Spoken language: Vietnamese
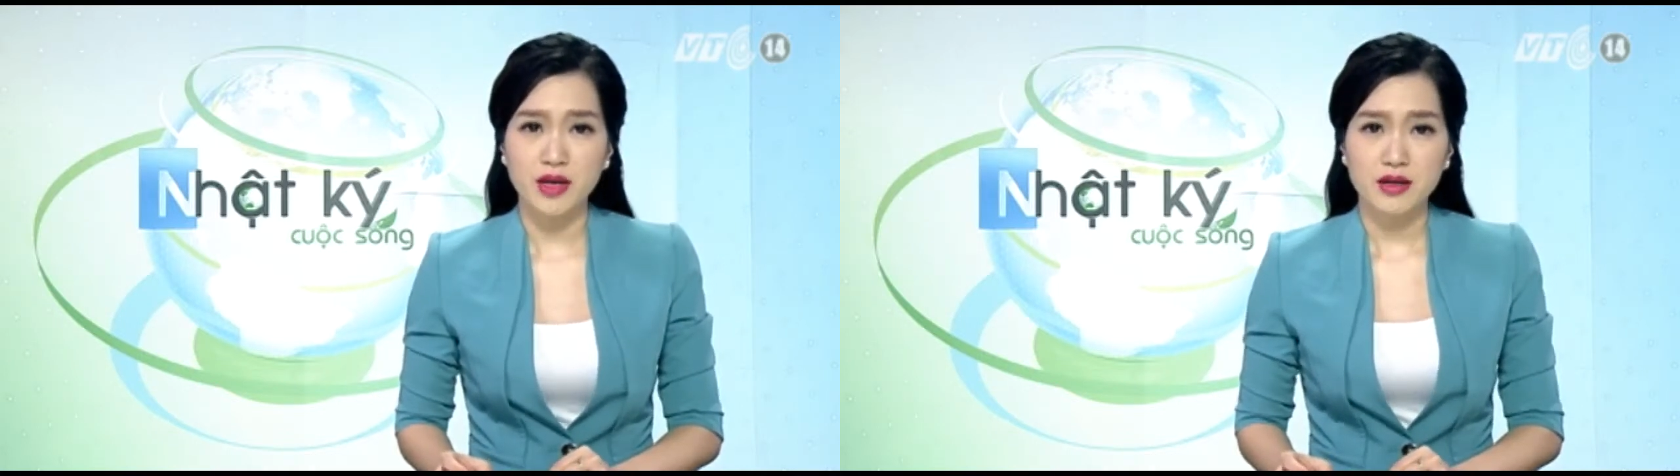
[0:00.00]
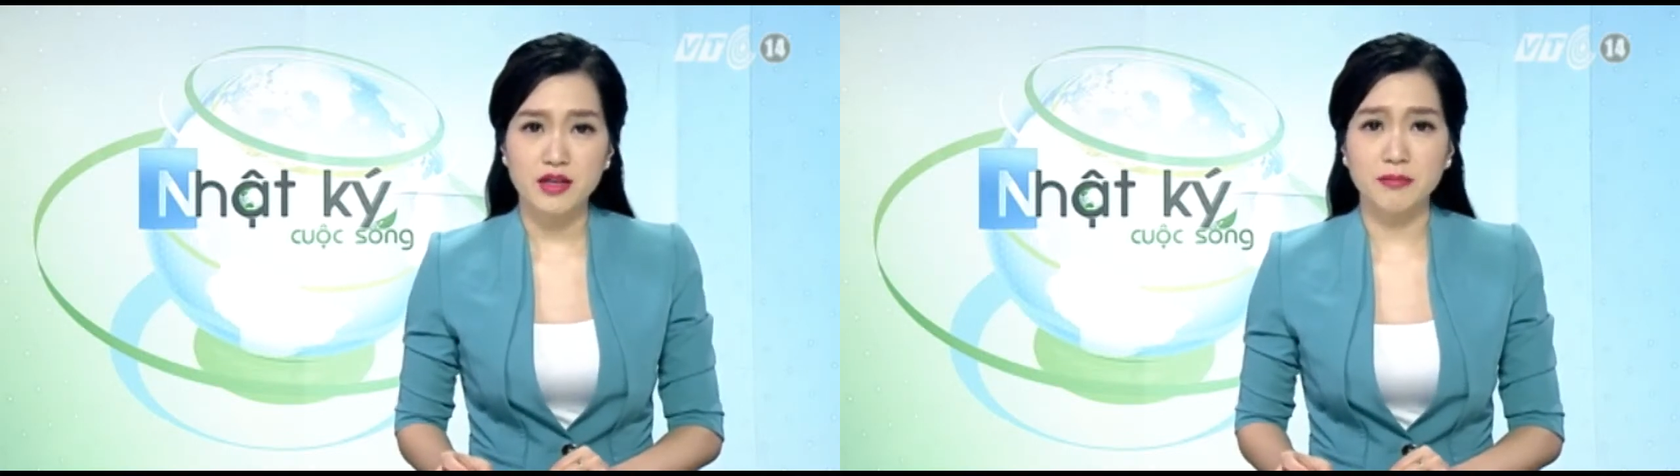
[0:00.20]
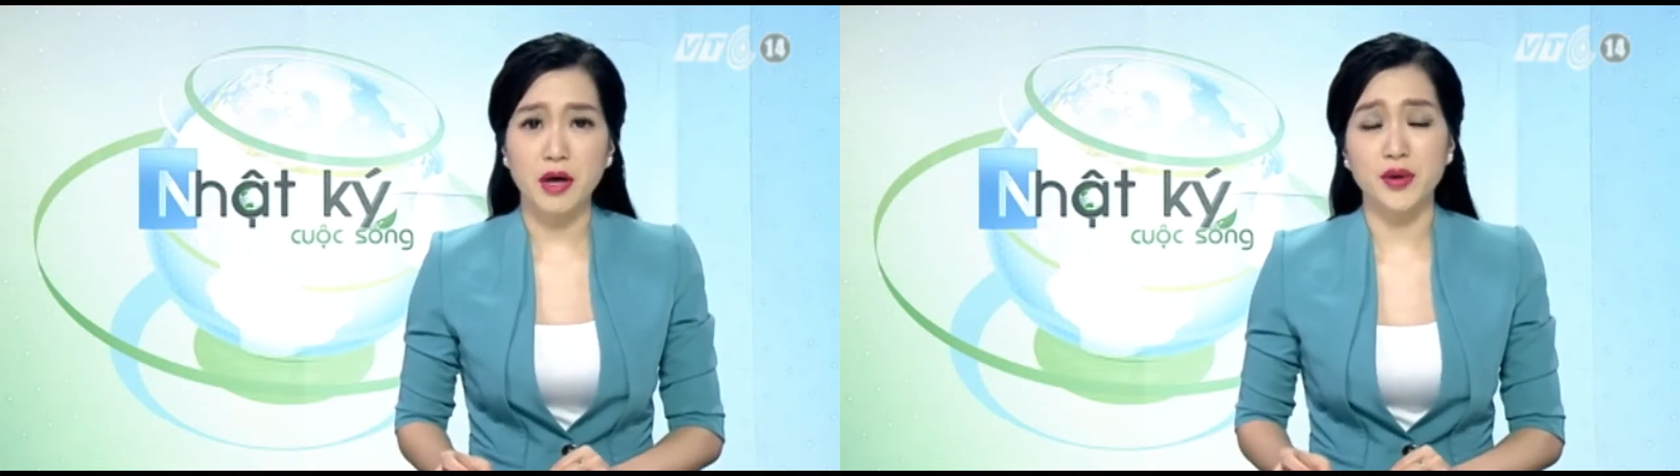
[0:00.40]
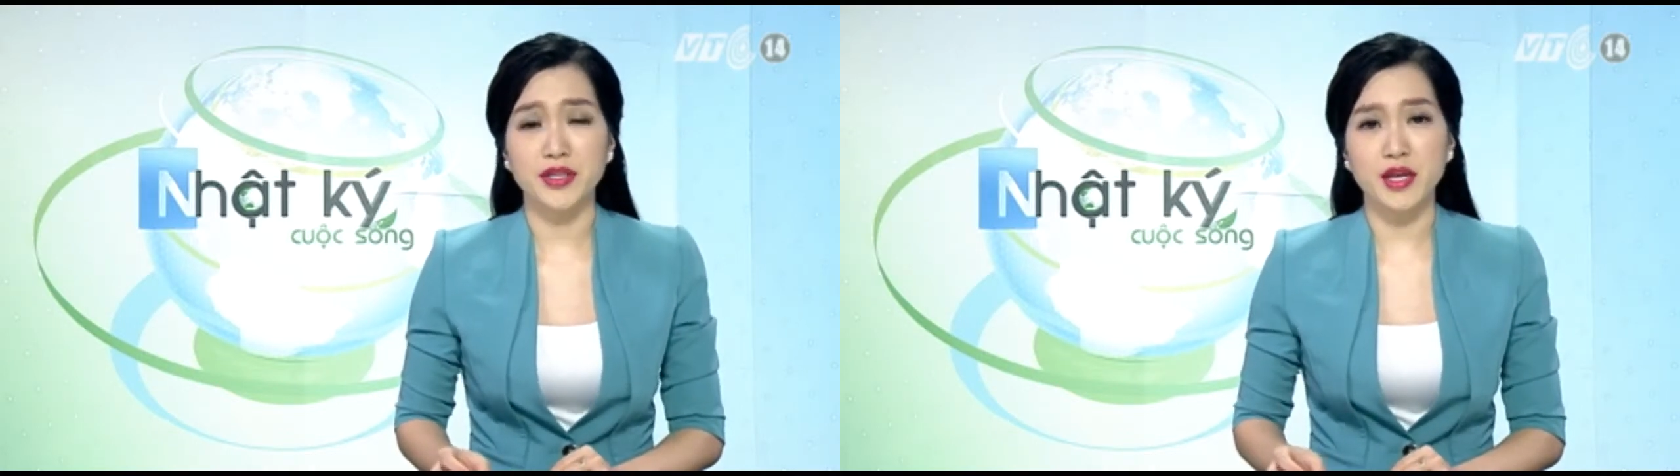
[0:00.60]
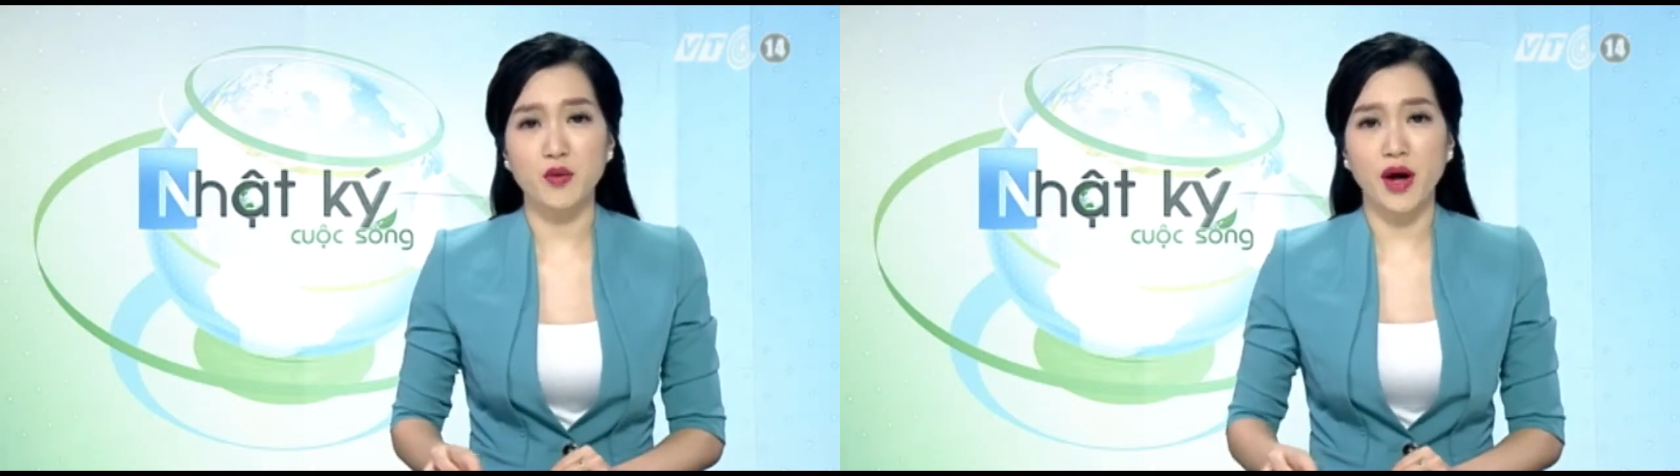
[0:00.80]
đường Bảo huyện
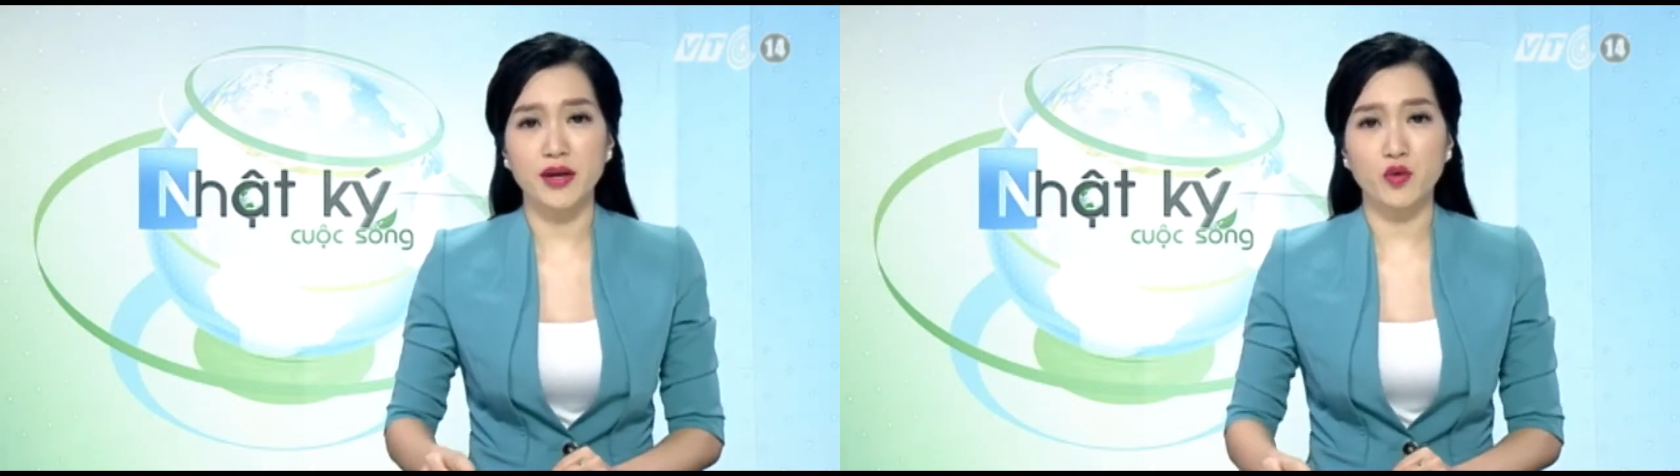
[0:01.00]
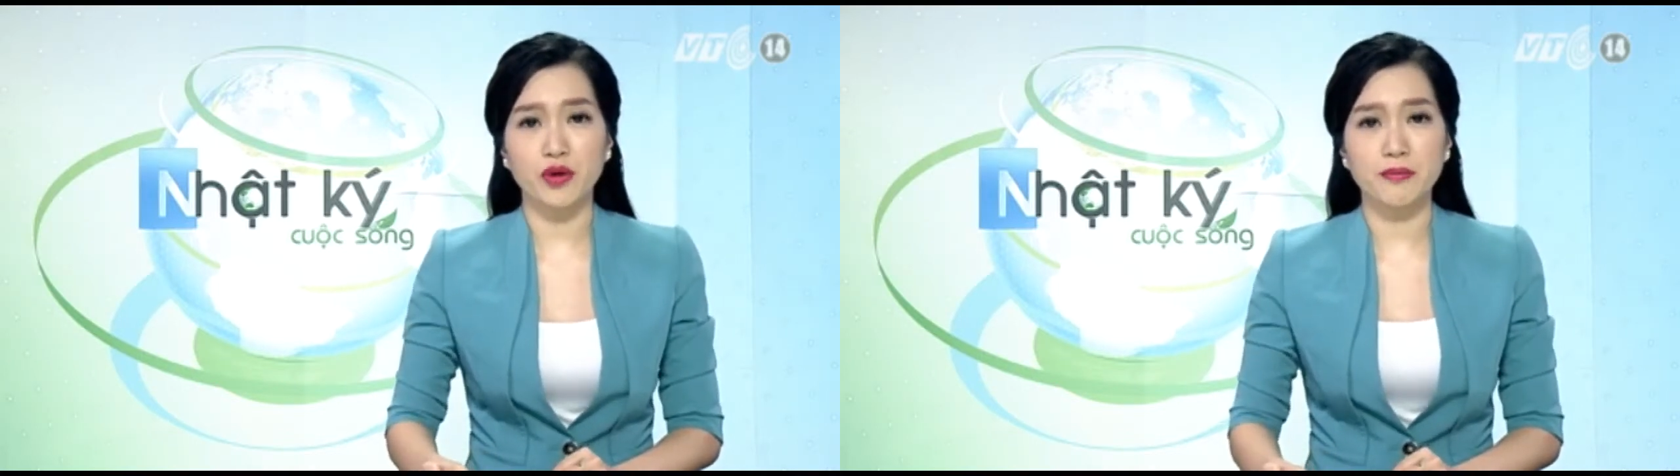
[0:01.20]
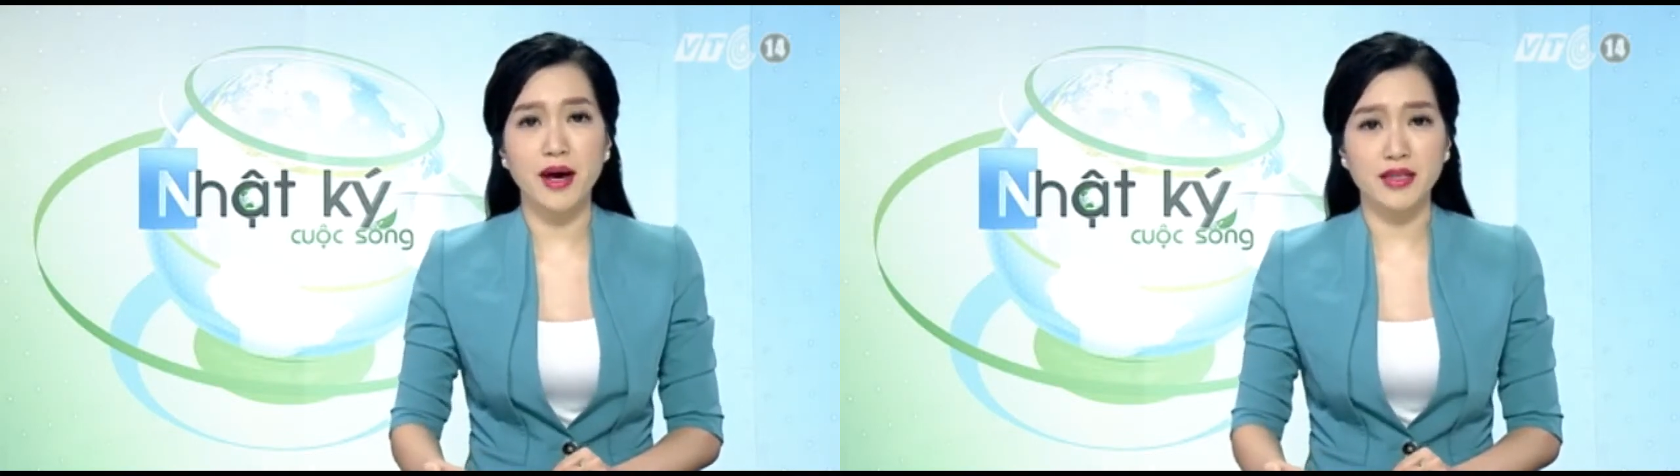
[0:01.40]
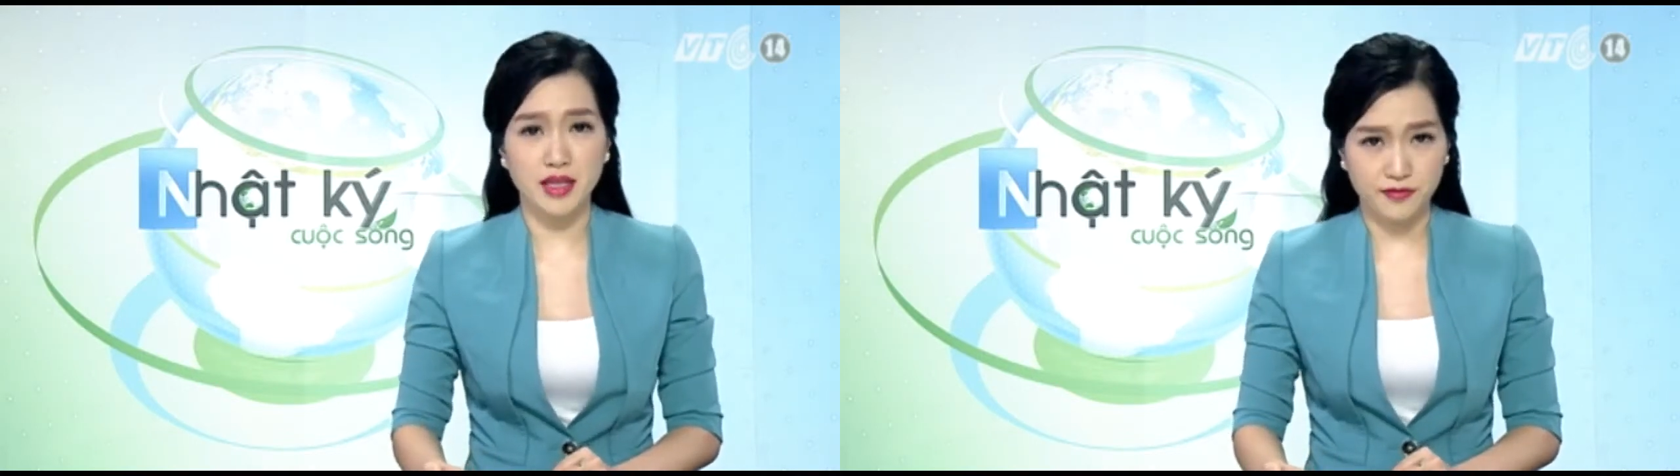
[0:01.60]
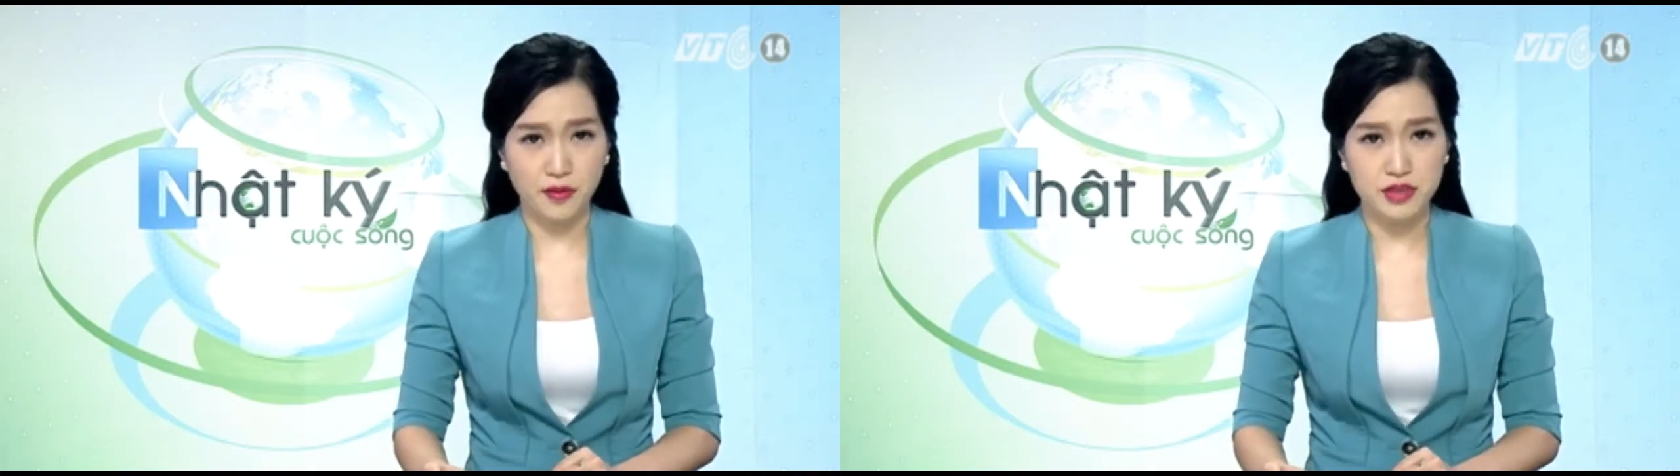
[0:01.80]
Thanh Quan, quận 3,
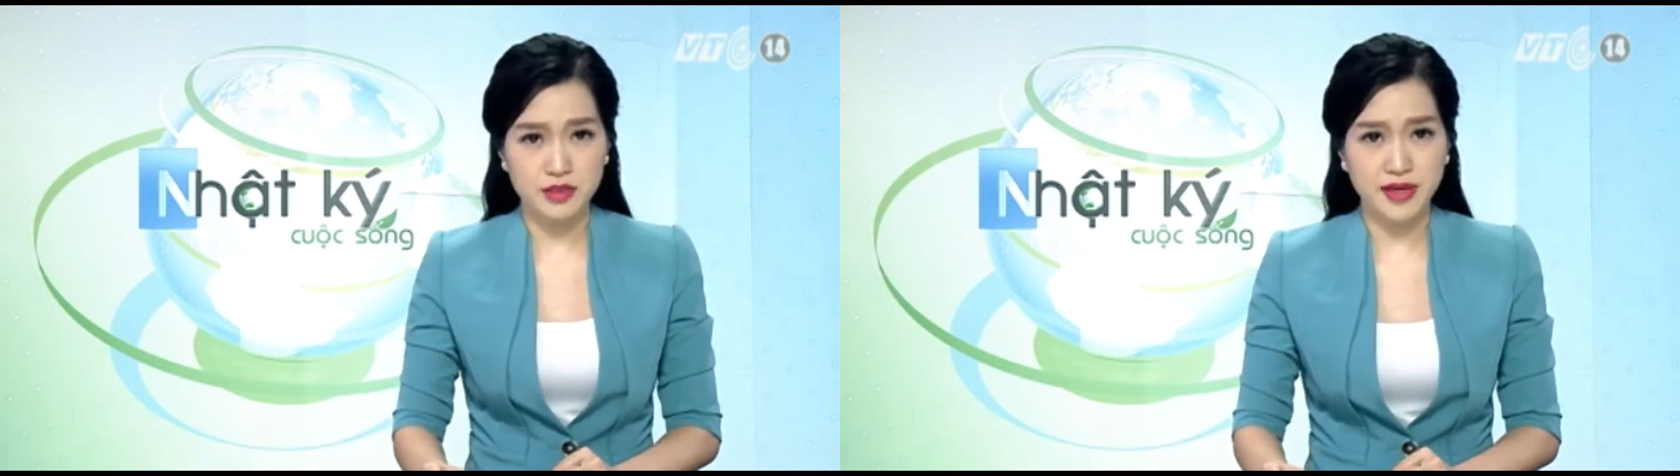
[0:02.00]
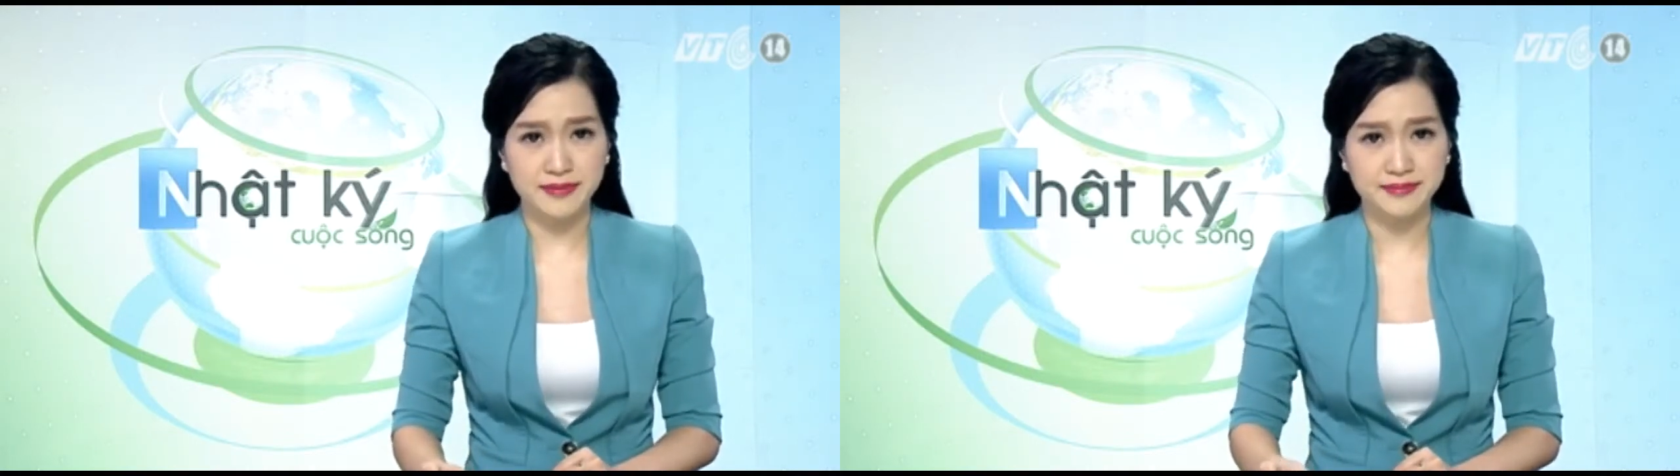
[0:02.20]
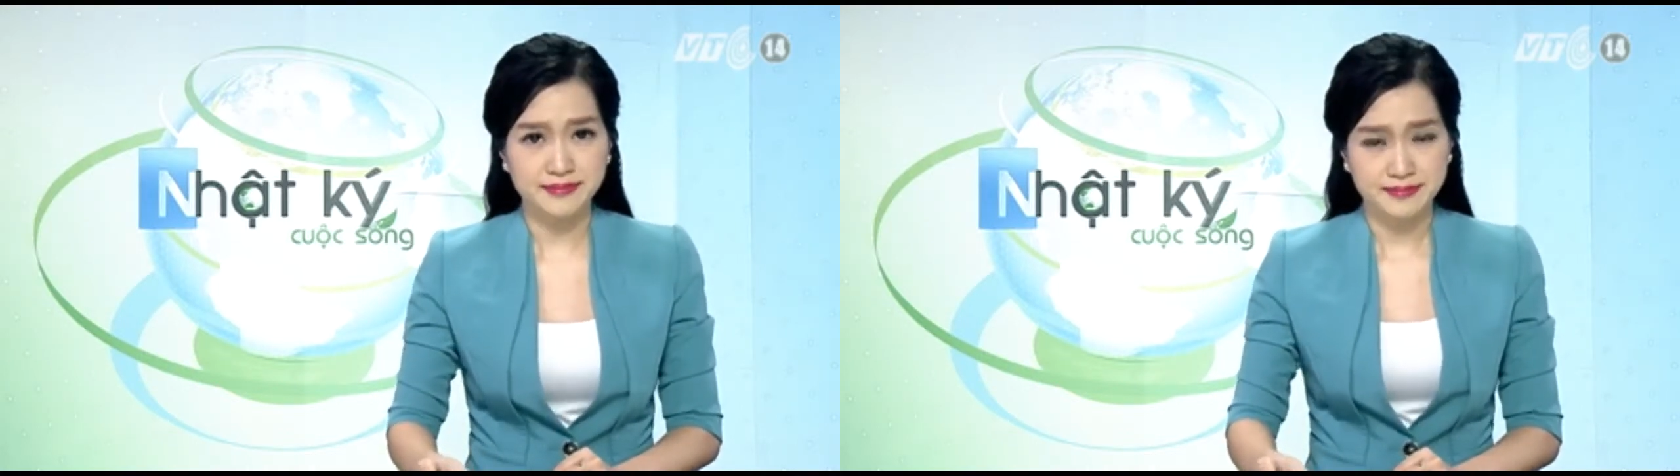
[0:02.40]
thành phố Hồ Chí Minh.